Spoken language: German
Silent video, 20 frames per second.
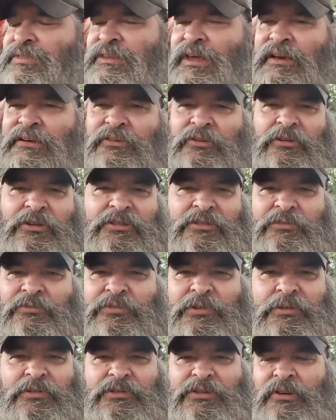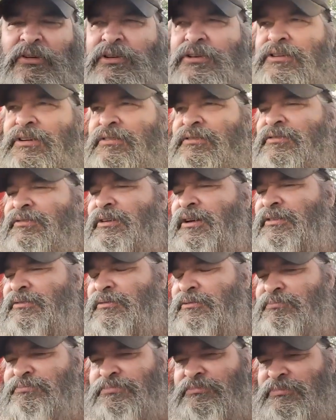dann irgendwo noch äh, an
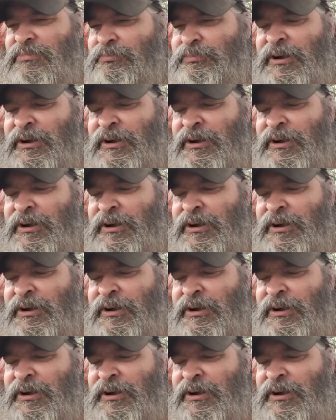eine